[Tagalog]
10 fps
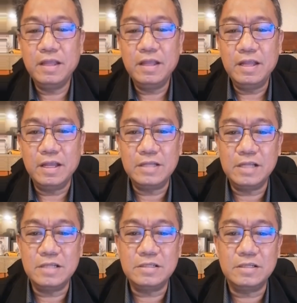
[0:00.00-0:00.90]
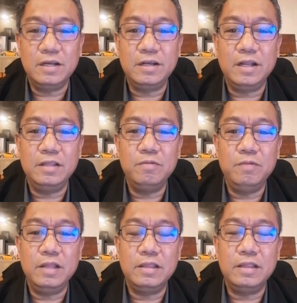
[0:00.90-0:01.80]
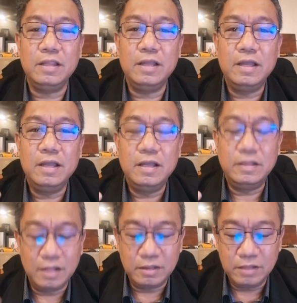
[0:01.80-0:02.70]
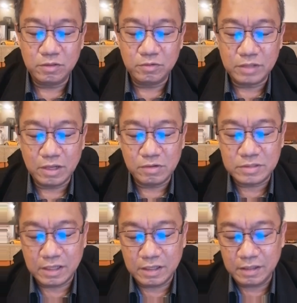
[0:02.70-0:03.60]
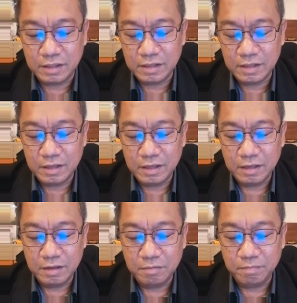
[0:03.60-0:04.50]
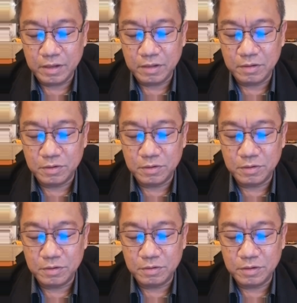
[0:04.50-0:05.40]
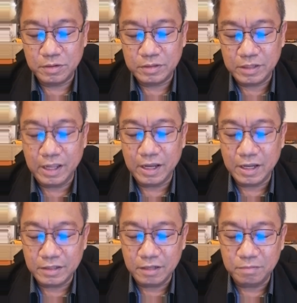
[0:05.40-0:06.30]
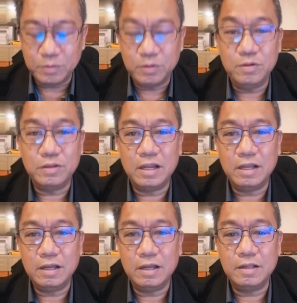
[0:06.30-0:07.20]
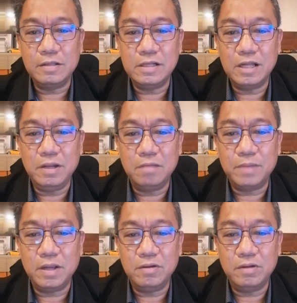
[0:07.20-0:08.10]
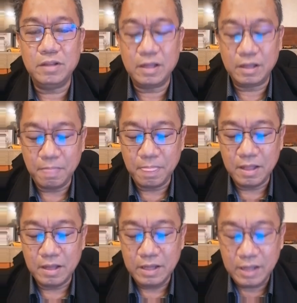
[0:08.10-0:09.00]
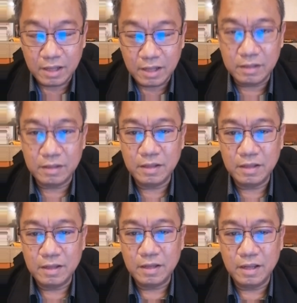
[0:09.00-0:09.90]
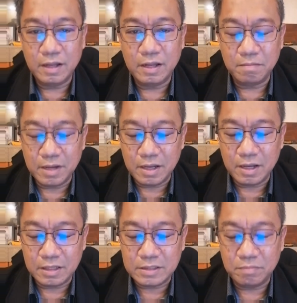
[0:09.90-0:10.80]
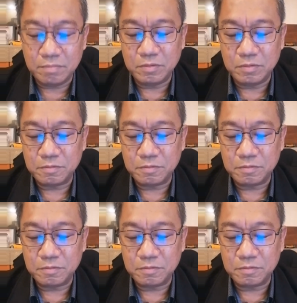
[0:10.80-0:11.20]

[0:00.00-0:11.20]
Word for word: Yes, they started with 32,000 pero 300 po yung talagang sinabi ng Panginoon na yan, yan ang makakasama mo.